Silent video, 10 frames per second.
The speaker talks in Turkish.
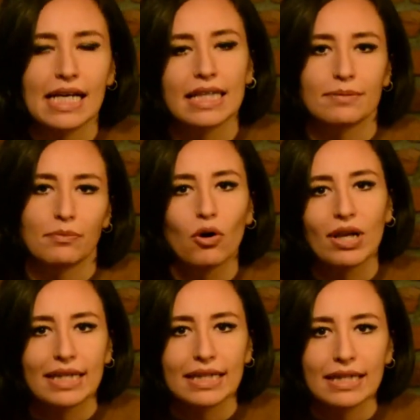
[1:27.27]
santim
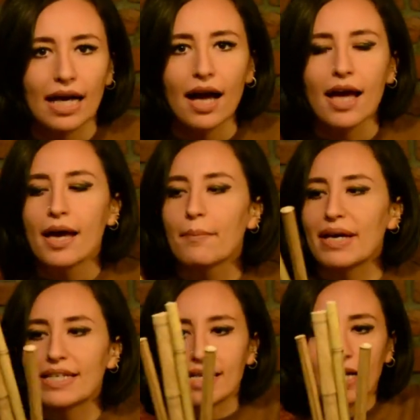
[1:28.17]
boylarında
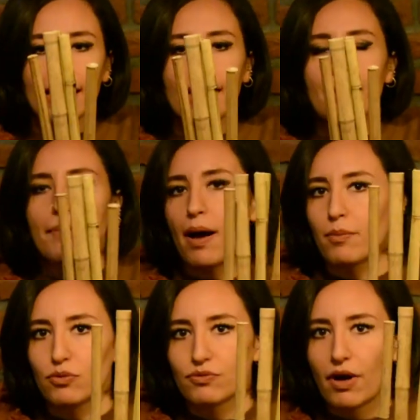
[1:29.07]
5 tane
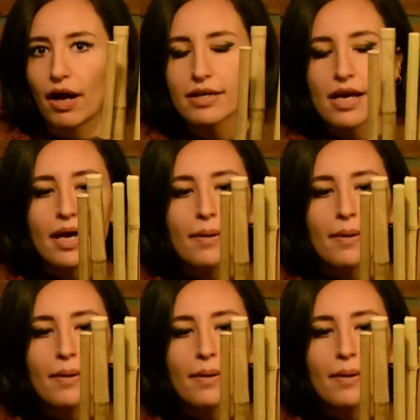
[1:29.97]
bambum var.